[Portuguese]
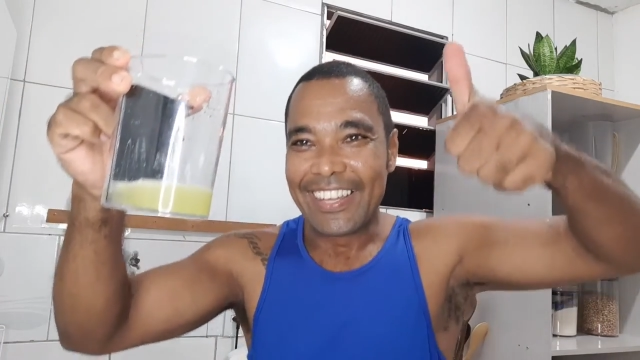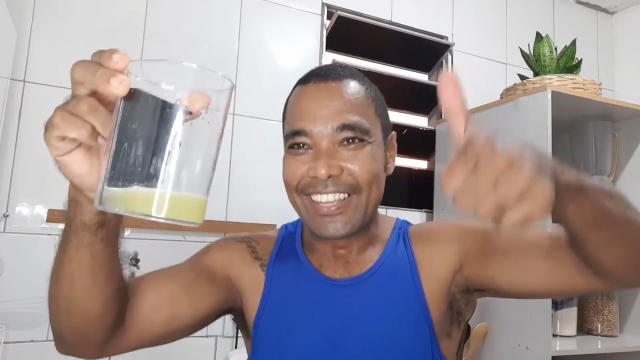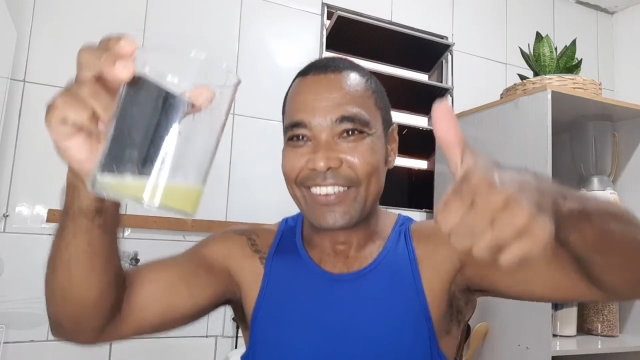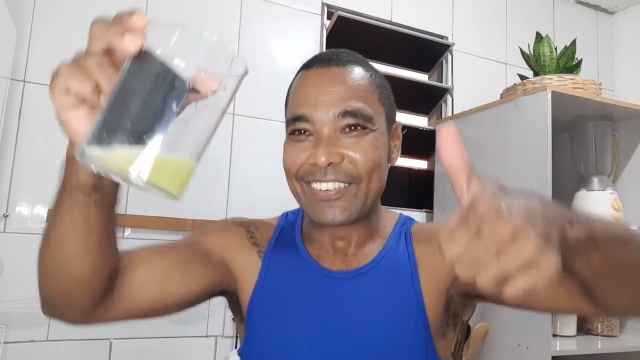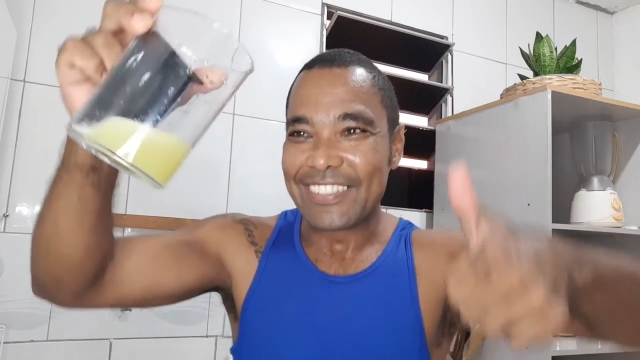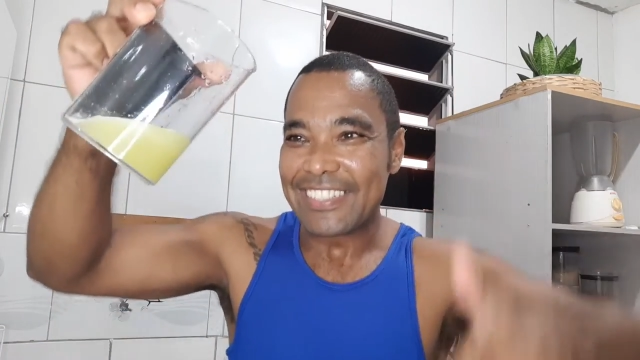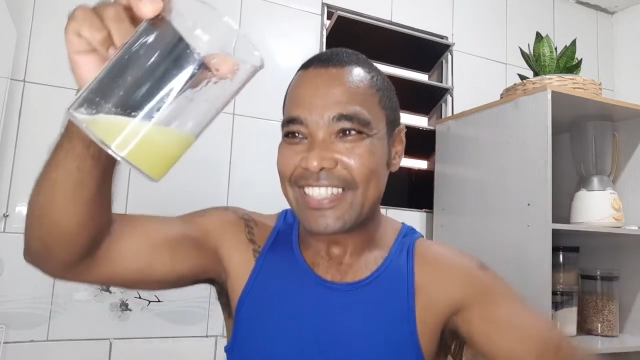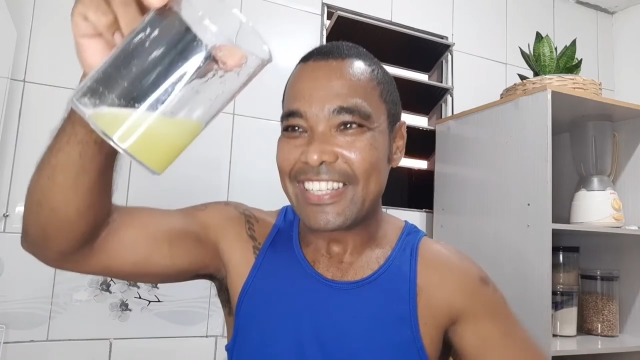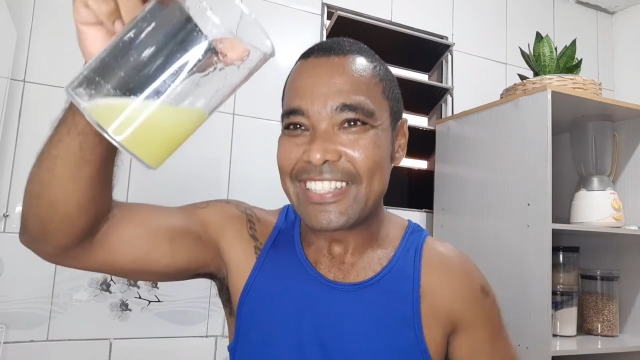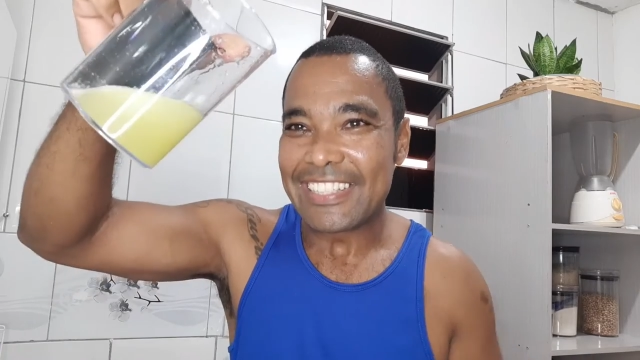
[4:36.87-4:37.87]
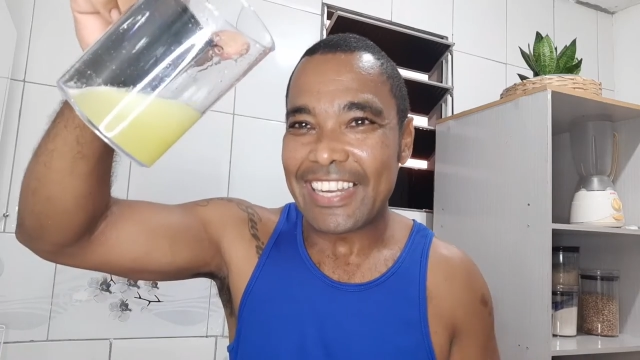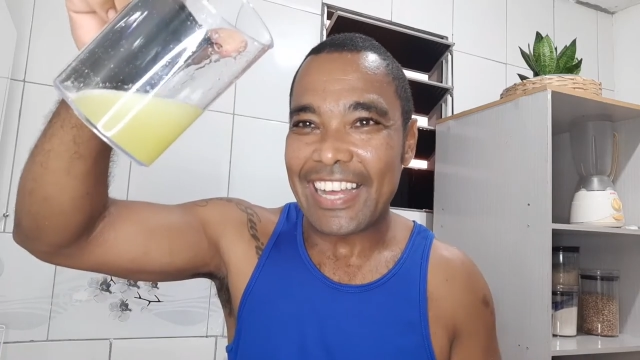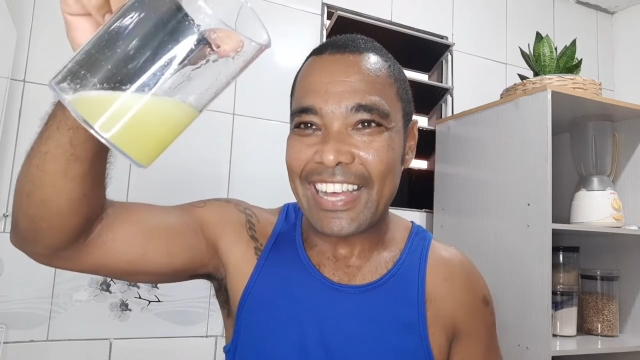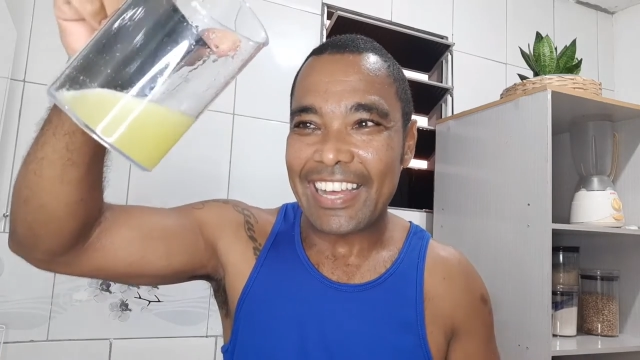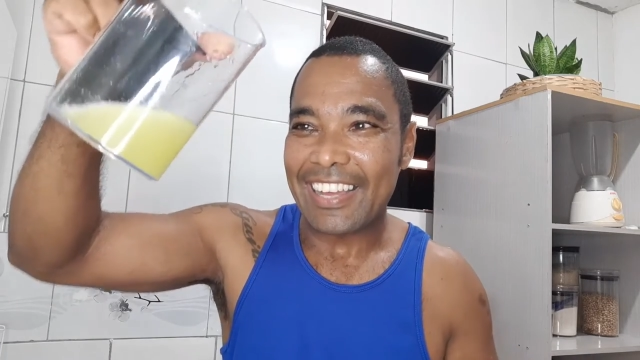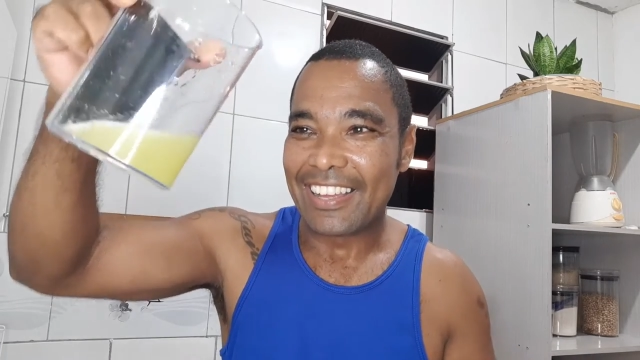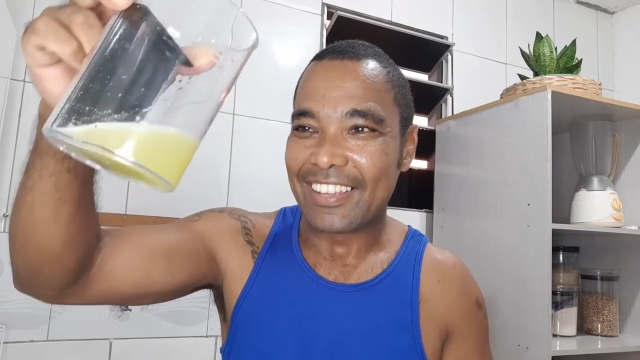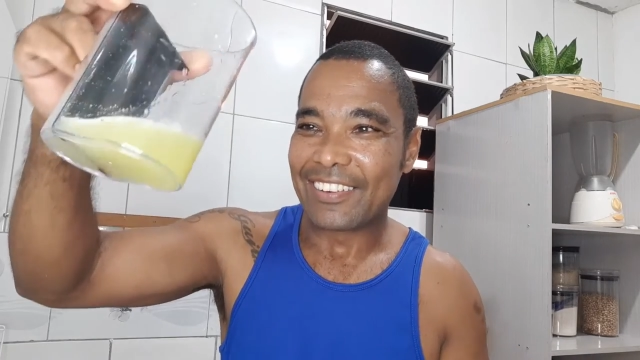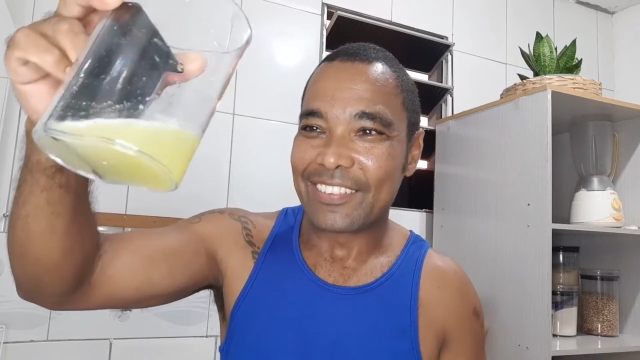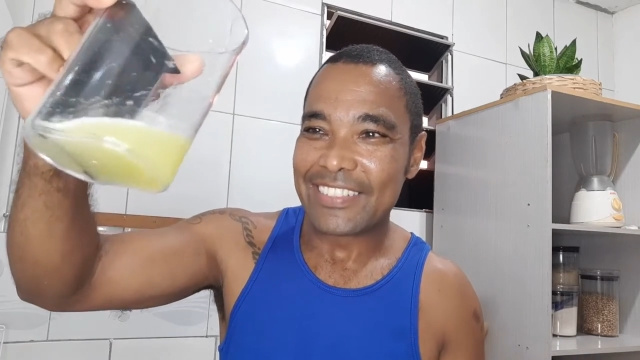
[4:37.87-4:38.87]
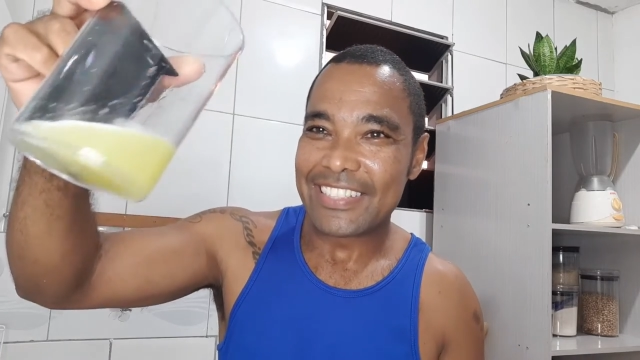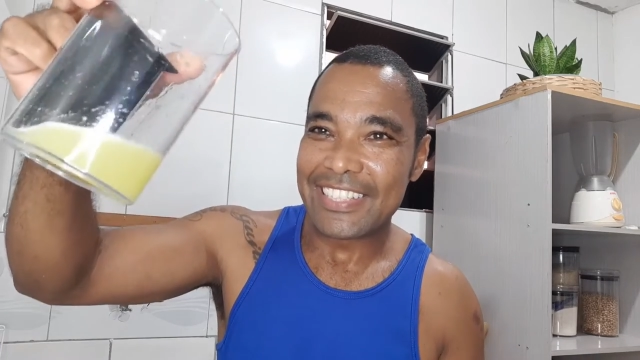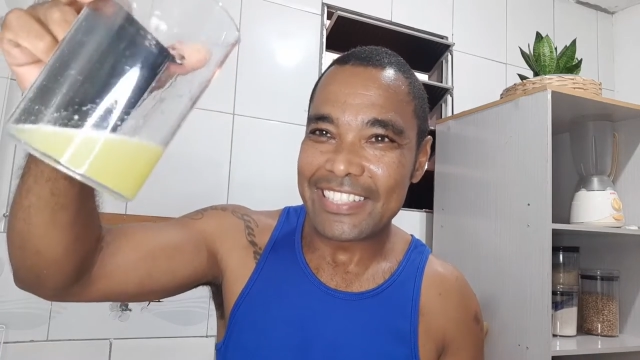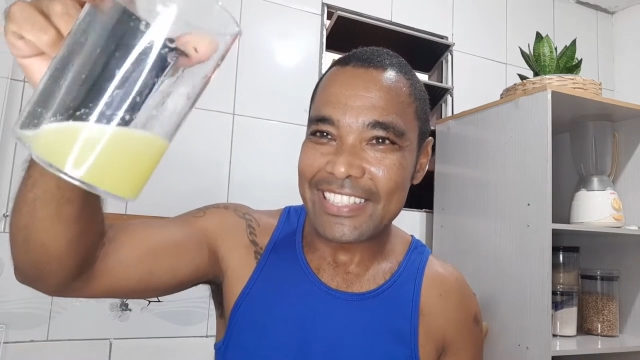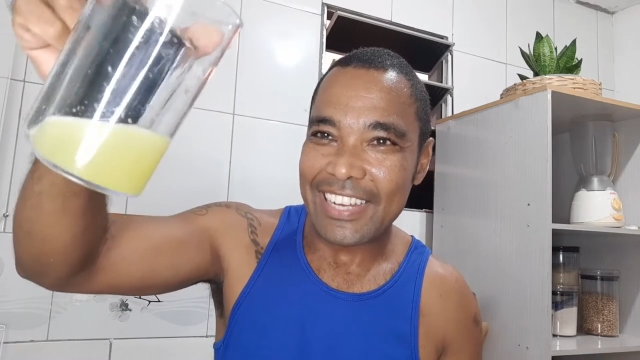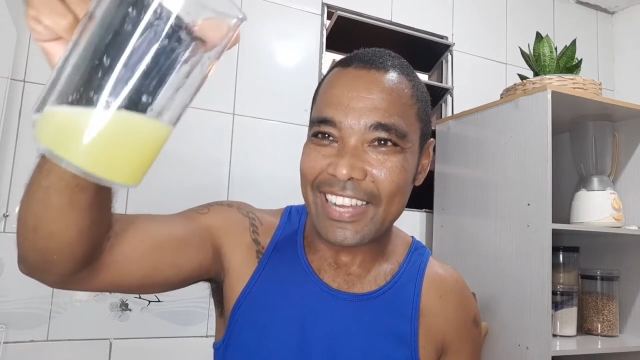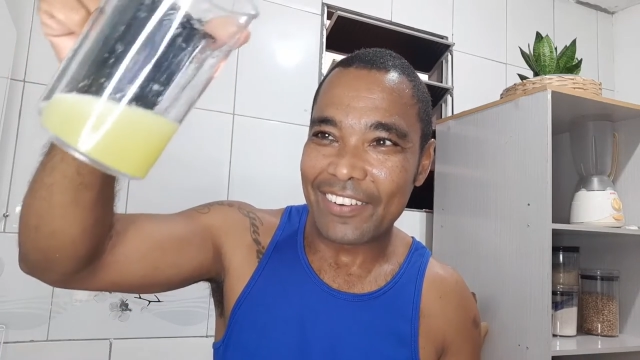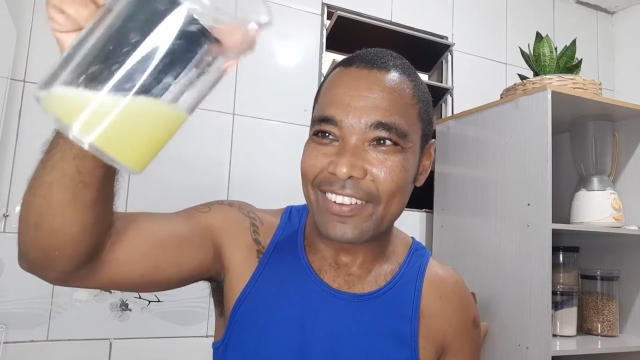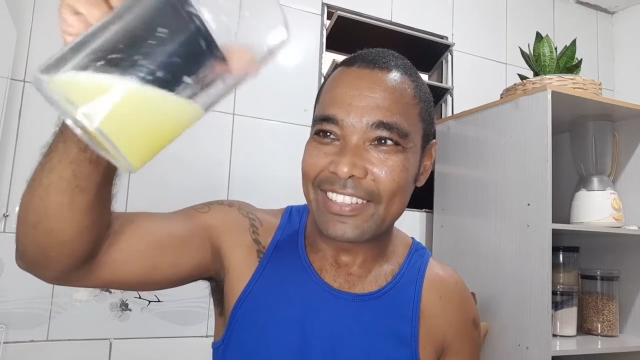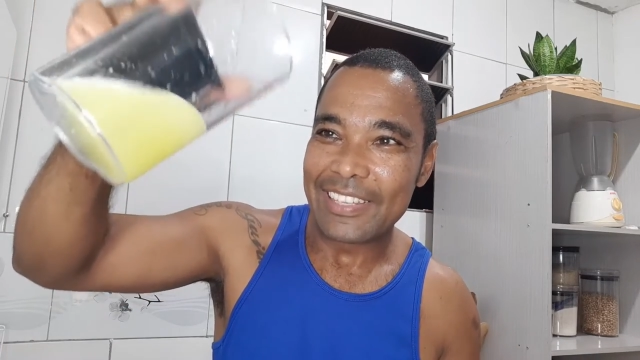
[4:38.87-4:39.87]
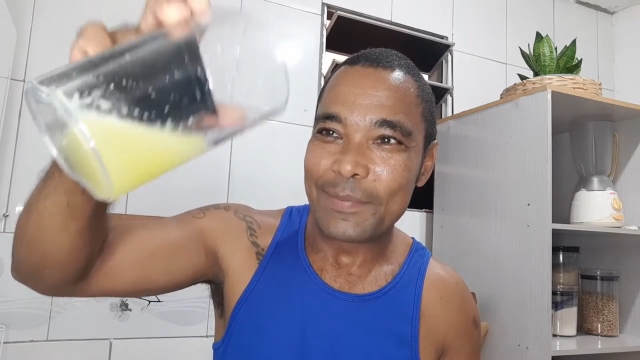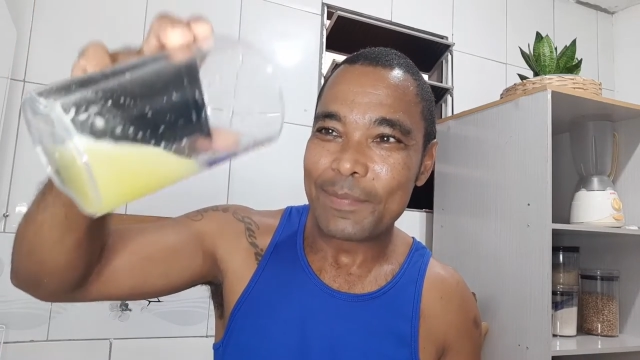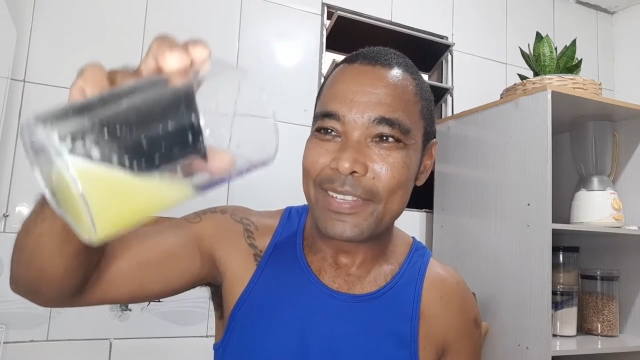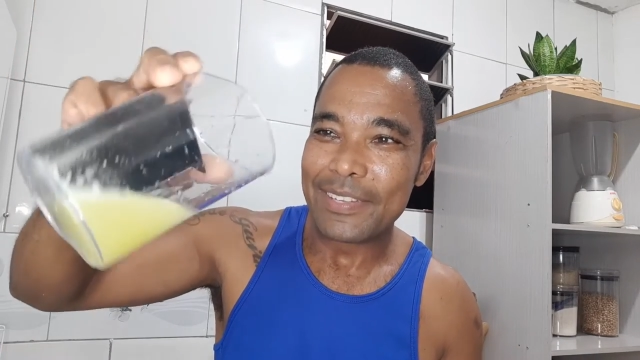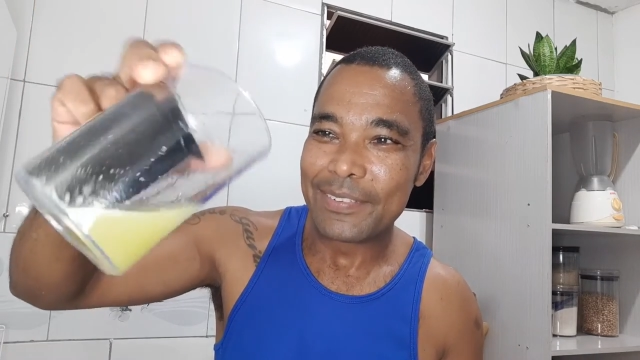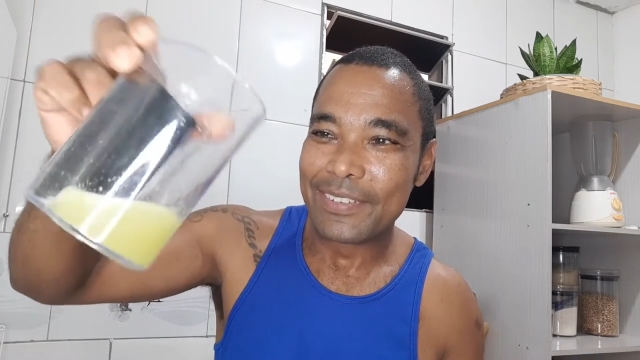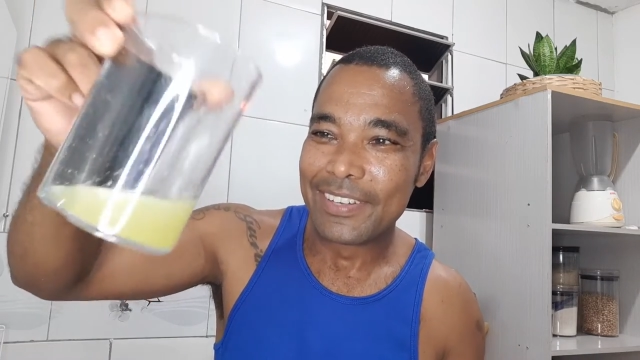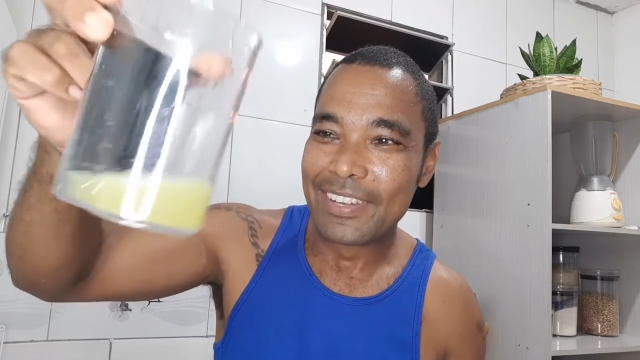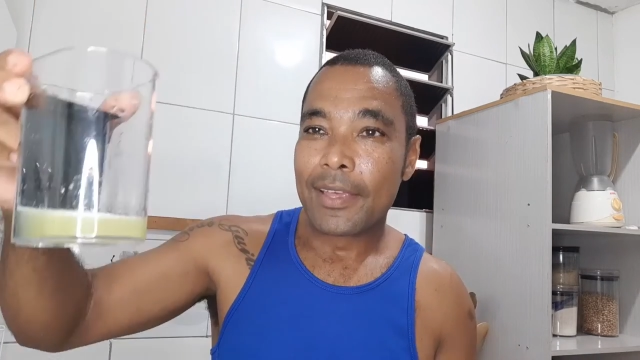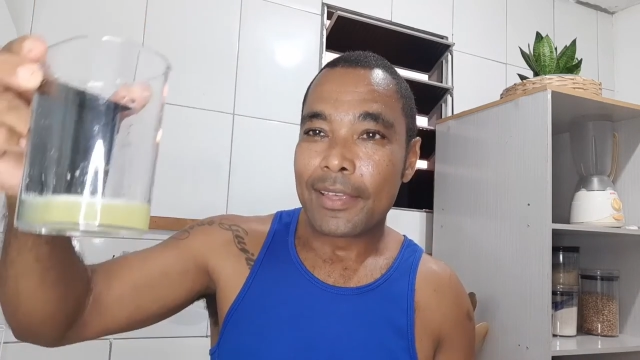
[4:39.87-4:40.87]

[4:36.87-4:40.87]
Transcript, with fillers: Eu consegui tirar, eu consegui tirar, ó, limpinho.